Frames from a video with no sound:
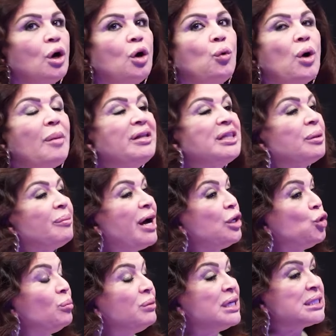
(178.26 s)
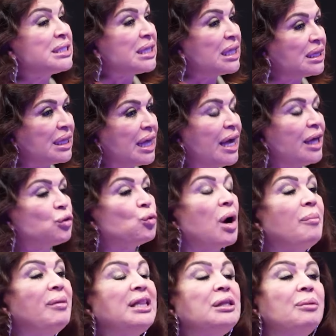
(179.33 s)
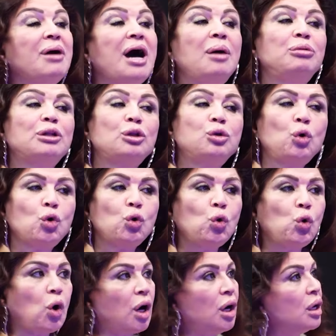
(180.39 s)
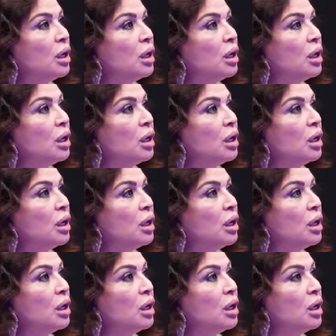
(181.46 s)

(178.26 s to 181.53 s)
وعملت معاها يوم, يوم للستات وعملت معاها بطلوع الروح